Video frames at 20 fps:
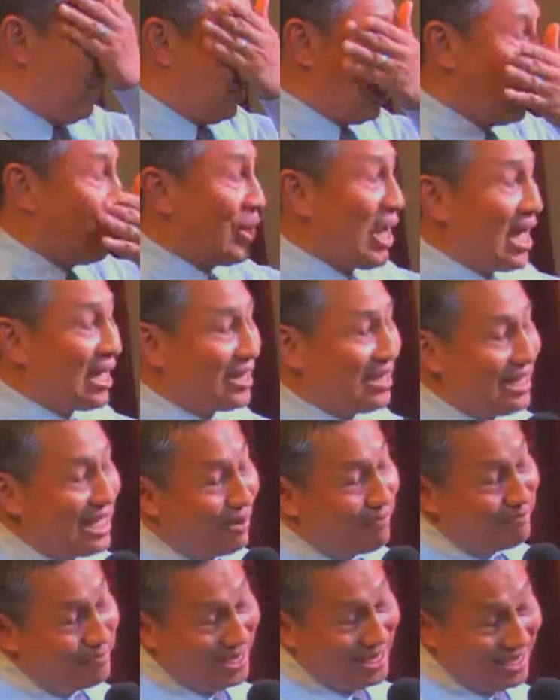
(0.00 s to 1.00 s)
orang
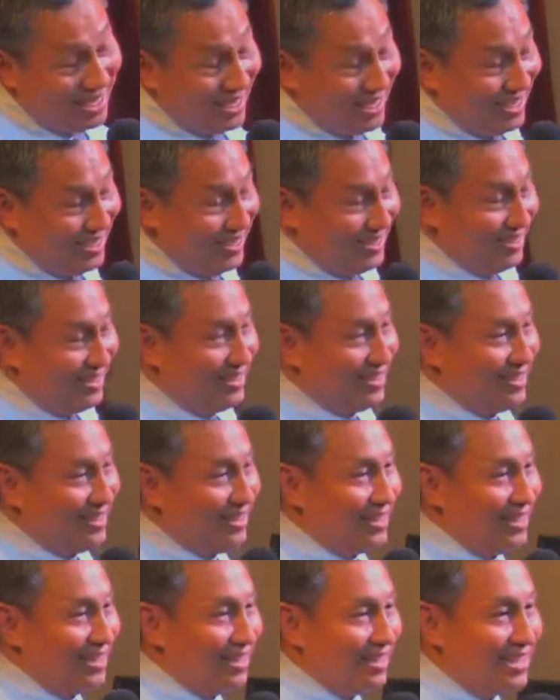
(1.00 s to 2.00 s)
yang pindah
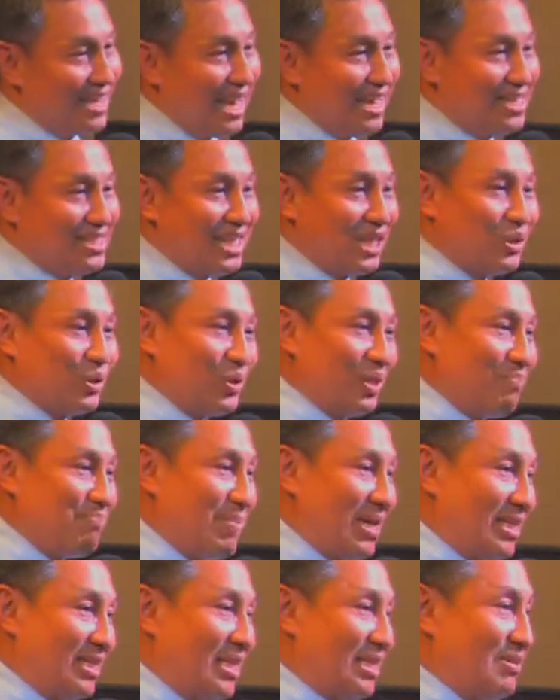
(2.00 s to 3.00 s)
dari satu
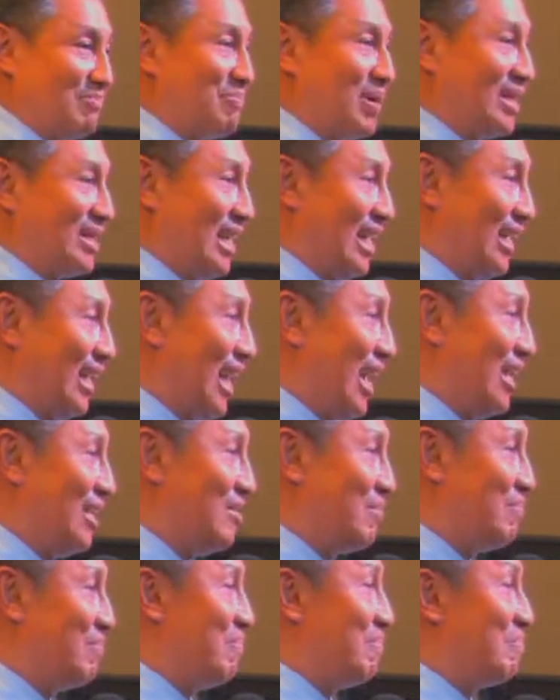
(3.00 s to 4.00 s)
tempat ke tempat yang lain
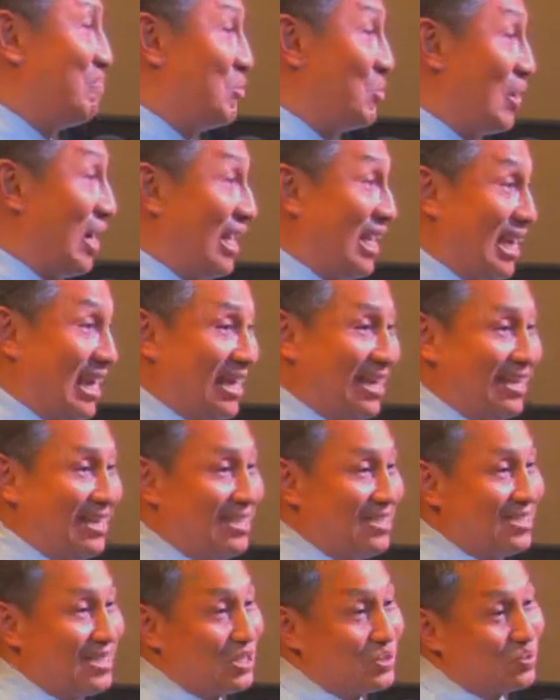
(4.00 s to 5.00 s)
bukanlah
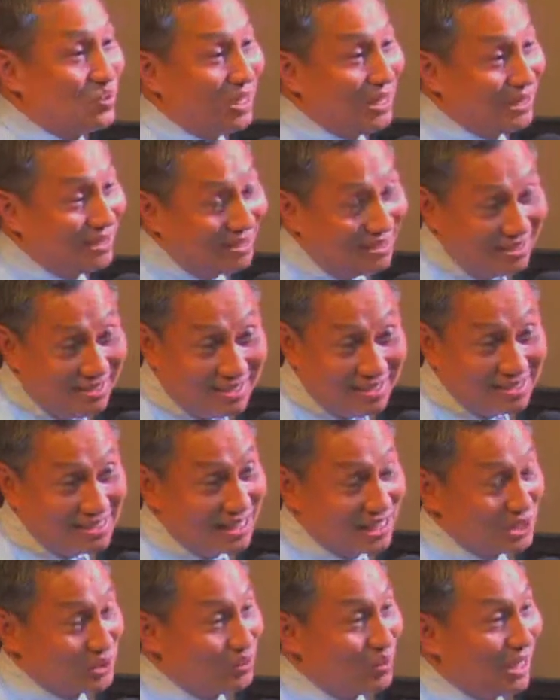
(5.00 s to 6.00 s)
sesuatu
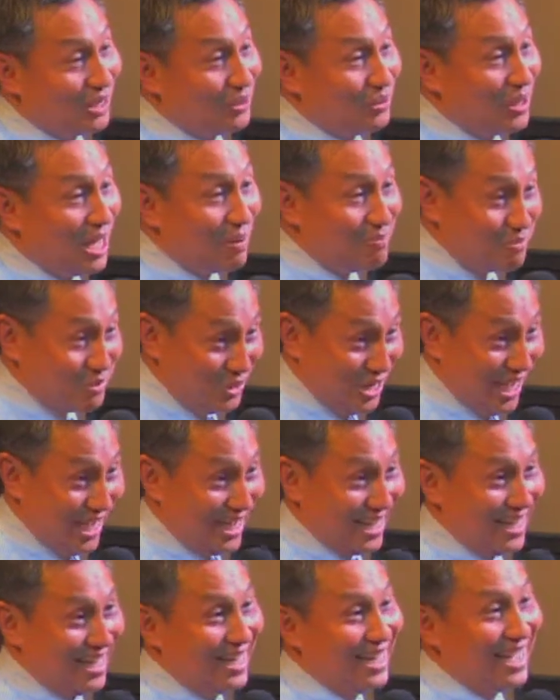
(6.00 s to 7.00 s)
sesuatu yang mudah.
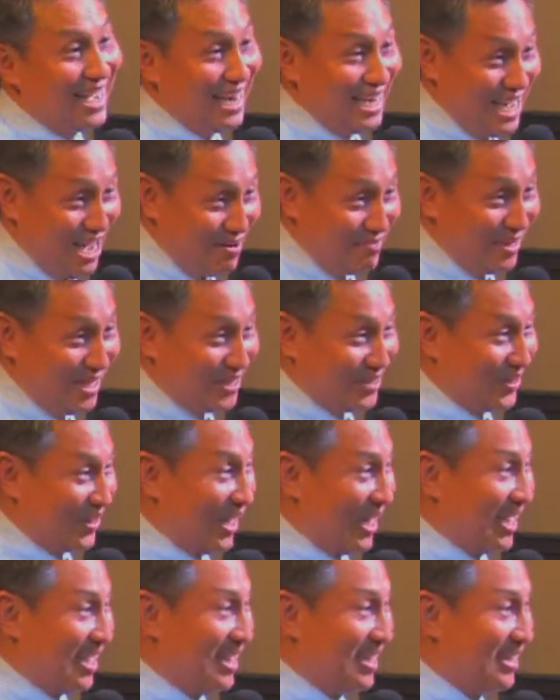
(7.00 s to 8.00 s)
Ada amin
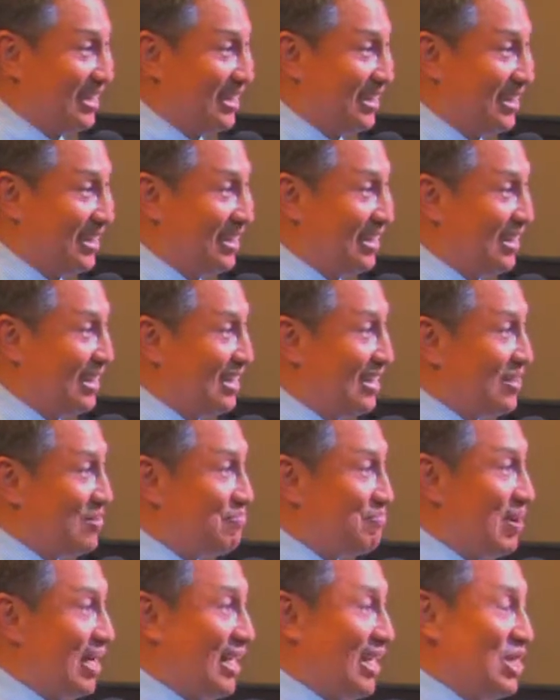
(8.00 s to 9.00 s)
saudara.
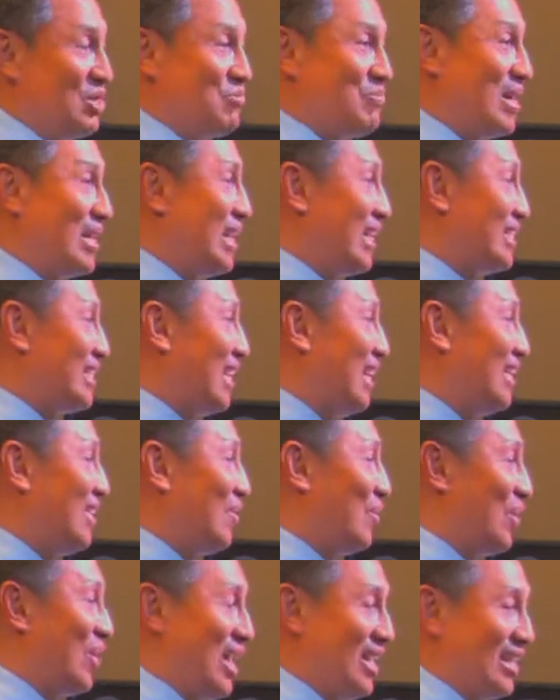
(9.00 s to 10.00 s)
Maka itu banyak sekali
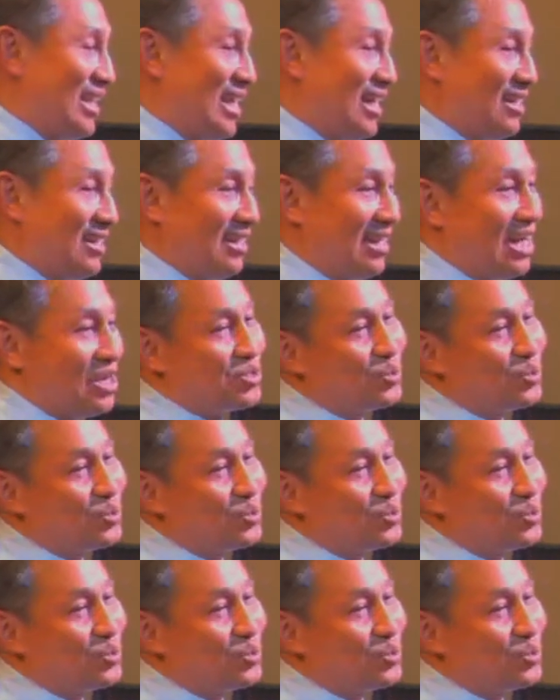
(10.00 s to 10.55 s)
orang yang nggak